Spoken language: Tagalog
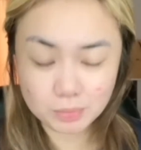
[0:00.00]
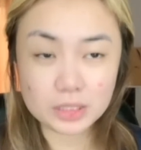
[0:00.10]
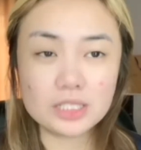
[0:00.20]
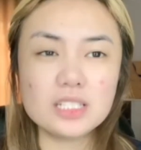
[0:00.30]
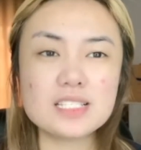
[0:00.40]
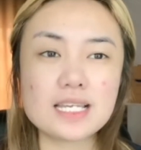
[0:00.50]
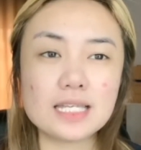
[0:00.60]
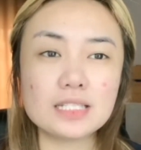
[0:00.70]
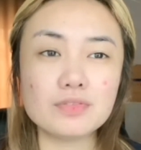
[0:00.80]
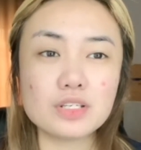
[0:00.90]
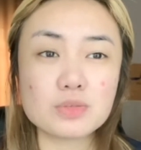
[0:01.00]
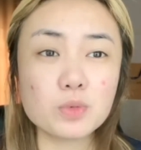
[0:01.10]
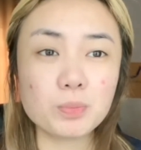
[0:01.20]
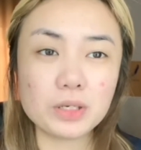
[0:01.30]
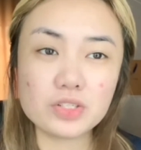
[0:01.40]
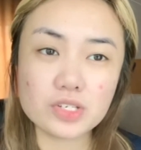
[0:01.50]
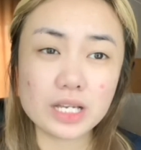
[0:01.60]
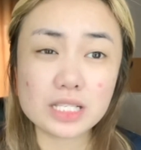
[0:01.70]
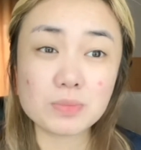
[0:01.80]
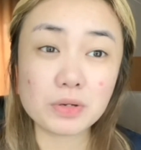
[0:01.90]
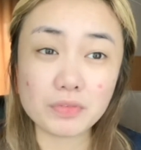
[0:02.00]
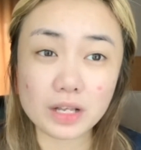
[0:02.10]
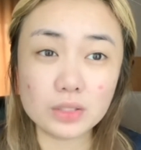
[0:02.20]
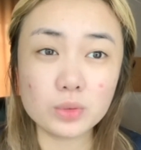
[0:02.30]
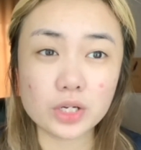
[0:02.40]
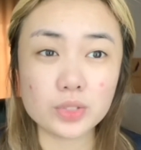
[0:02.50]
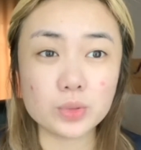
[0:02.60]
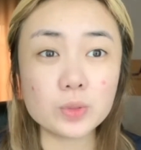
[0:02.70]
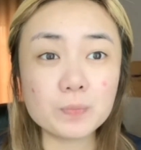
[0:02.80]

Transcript: Pati na din sa ating Facebook page guys, mag-follow kayo.